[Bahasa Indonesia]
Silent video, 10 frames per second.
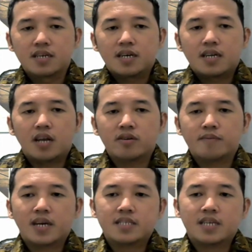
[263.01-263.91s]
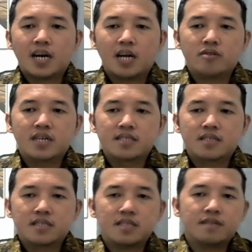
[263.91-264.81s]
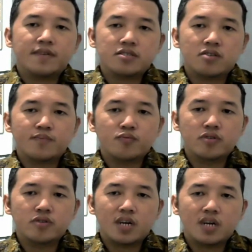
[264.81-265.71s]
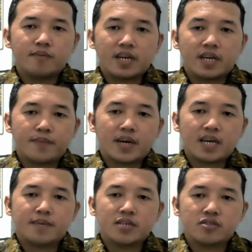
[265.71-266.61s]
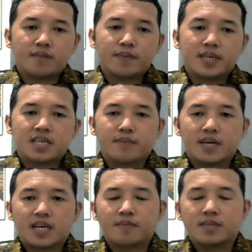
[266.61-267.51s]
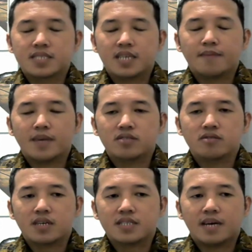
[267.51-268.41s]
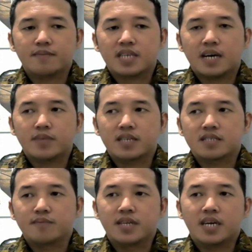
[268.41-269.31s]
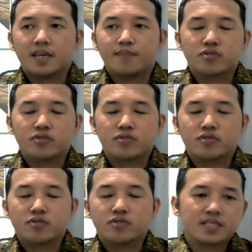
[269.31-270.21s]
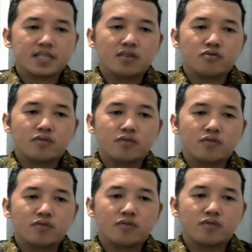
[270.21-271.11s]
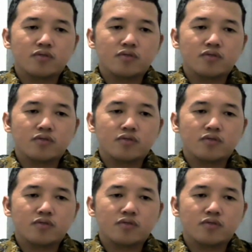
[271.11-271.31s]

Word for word: Lalu ibaratnya kalau dari sisi investor pun, kalau mereka pengen masuk ke pasar, mereka bisa masuk ke saham-saham yang sebenarnya punya fundamentals yang kuat.